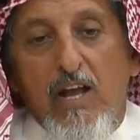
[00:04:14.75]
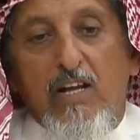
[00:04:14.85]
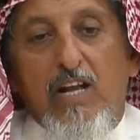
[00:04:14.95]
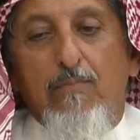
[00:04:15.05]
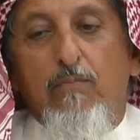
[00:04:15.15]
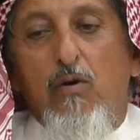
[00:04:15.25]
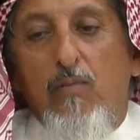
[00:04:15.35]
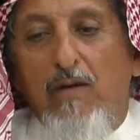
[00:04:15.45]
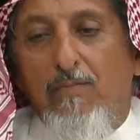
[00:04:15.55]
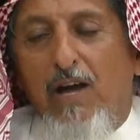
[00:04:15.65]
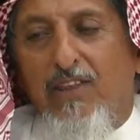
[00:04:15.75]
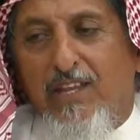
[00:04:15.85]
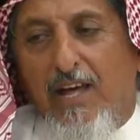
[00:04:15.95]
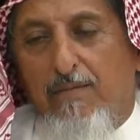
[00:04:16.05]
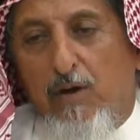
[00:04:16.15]
انكبوا
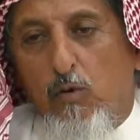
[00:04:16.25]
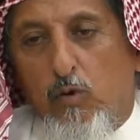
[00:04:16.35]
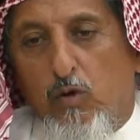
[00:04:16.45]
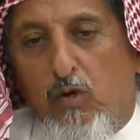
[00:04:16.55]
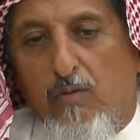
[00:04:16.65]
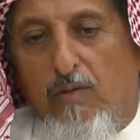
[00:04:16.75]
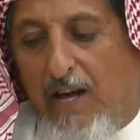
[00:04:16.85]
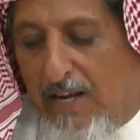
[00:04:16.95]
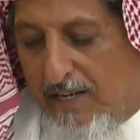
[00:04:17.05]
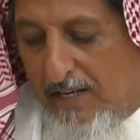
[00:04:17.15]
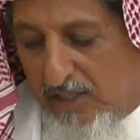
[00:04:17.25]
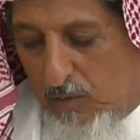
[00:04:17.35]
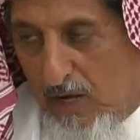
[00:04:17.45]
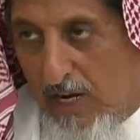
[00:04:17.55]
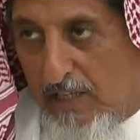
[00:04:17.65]
بعض أنا ما أقول كلهم على
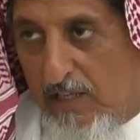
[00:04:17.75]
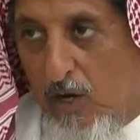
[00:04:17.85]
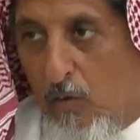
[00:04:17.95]
الجوالات